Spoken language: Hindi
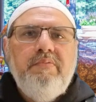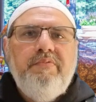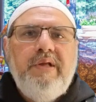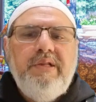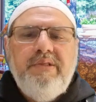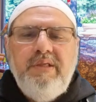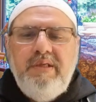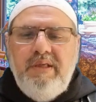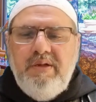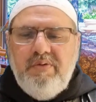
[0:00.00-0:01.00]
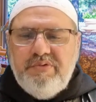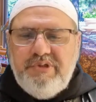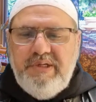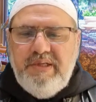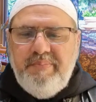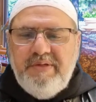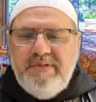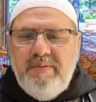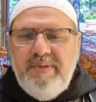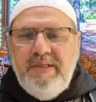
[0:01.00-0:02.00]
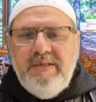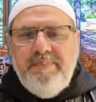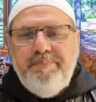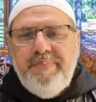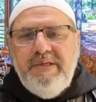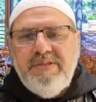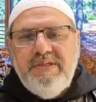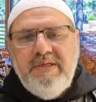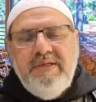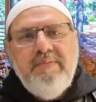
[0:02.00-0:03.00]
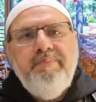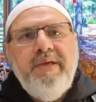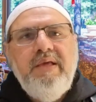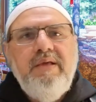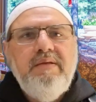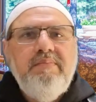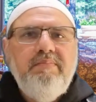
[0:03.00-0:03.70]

वर्किंग इन ऑस्ट्रेलिया मेरे सामने एक ये पेज है मैं